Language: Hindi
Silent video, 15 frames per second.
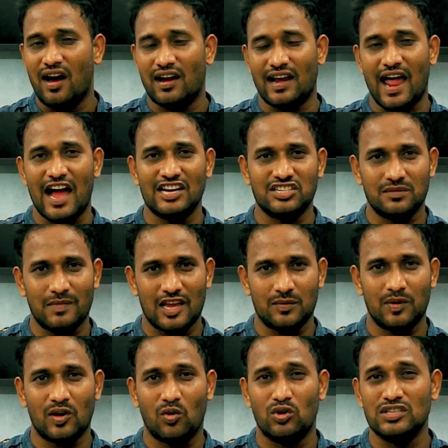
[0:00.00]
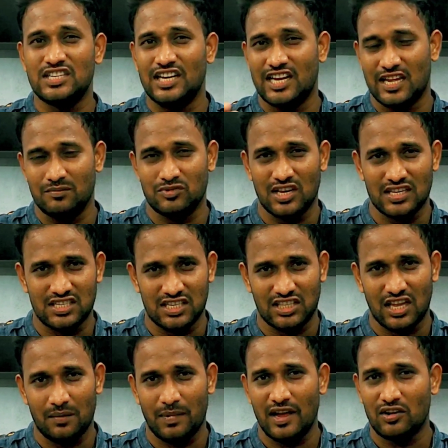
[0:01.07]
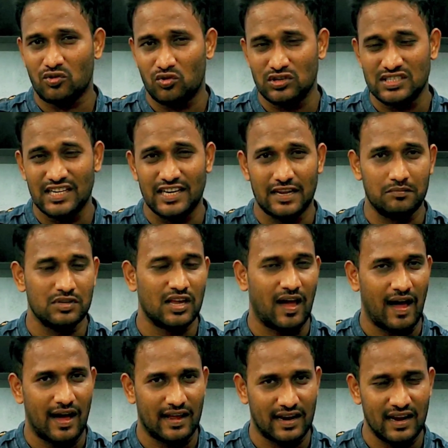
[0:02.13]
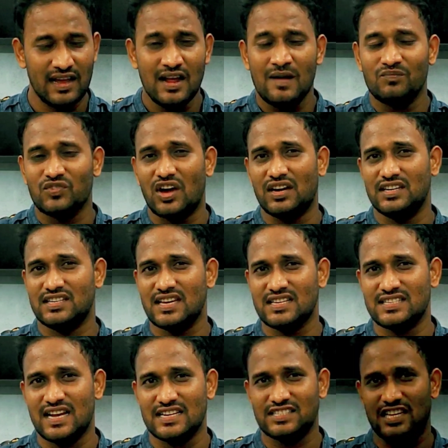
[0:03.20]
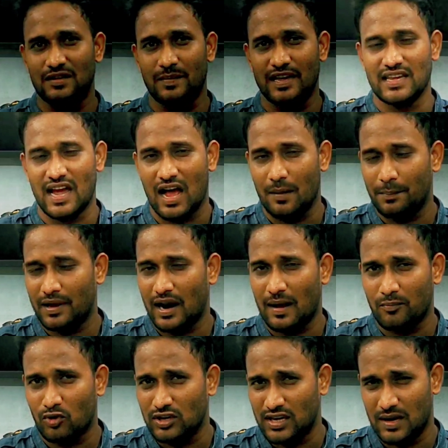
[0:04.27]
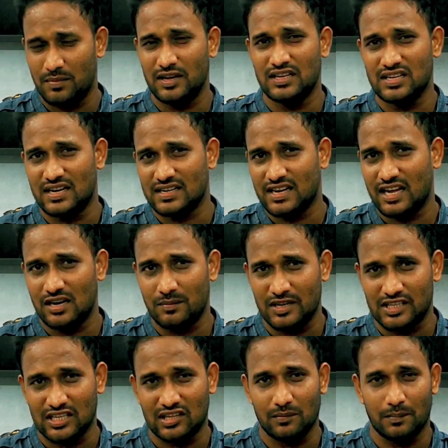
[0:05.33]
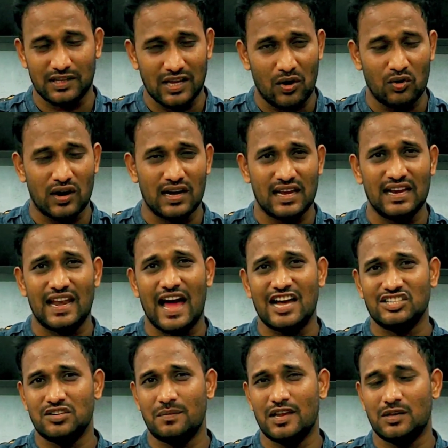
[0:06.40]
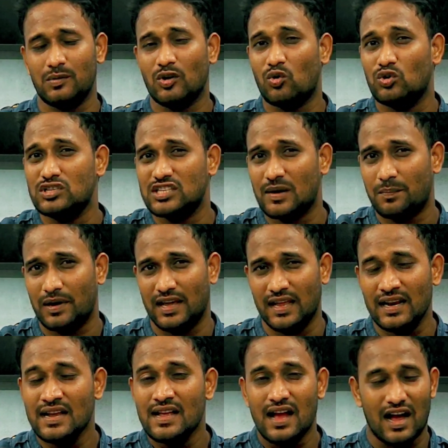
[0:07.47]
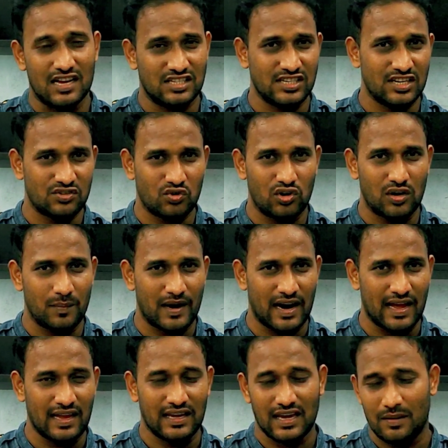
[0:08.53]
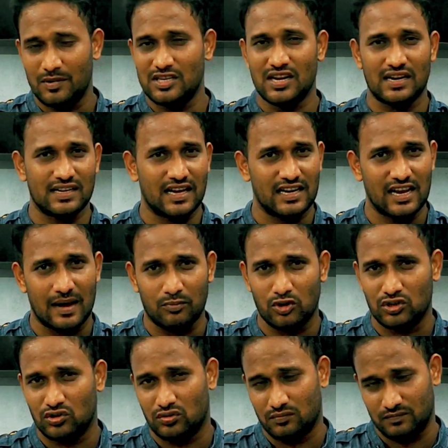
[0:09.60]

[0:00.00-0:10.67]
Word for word: और लास्ट मैच में कौन सी टीम से जीते हैं भाई और कौन सी टीम से हारे तो और इसके साथ साथ भाई यहाँ पर आपको ये भी जानकारी मैं बताऊंगा कि लास्ट मैच में कौन सा प्लेयर अच्छा स्कोर बनाए ये भी जानकारी आपको